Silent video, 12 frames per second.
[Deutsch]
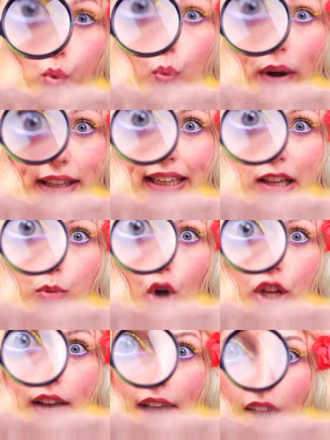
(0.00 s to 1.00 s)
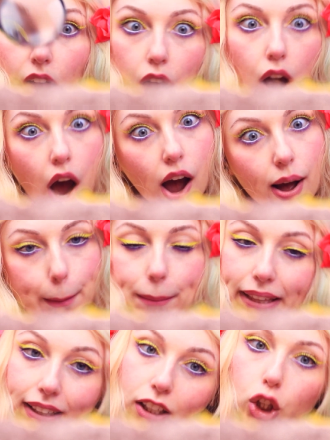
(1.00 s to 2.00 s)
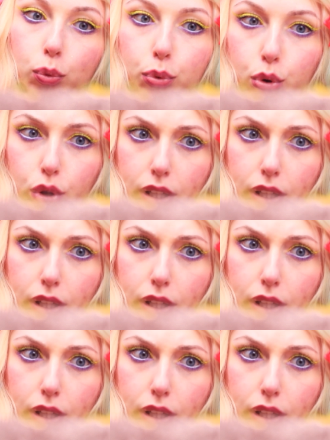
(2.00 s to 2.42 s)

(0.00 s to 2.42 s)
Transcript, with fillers: verschwunden. Pikachu ist weg.